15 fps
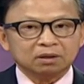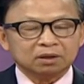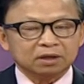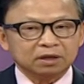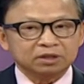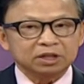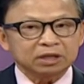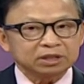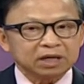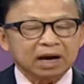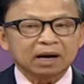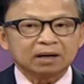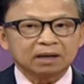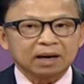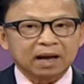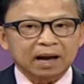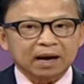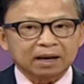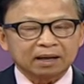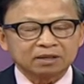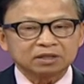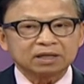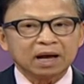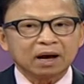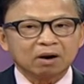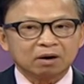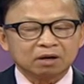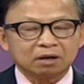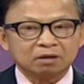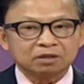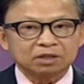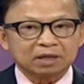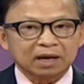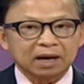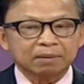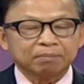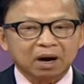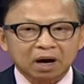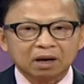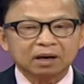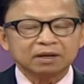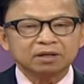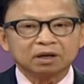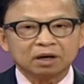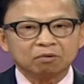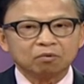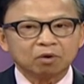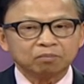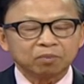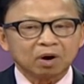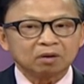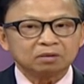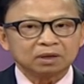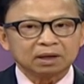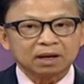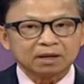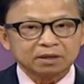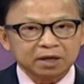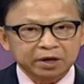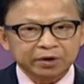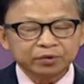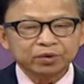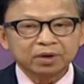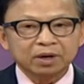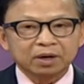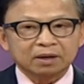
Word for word: thì chắc chắn là cảnh sát họ sẽ mở ra những cái roadblock rất là nhiều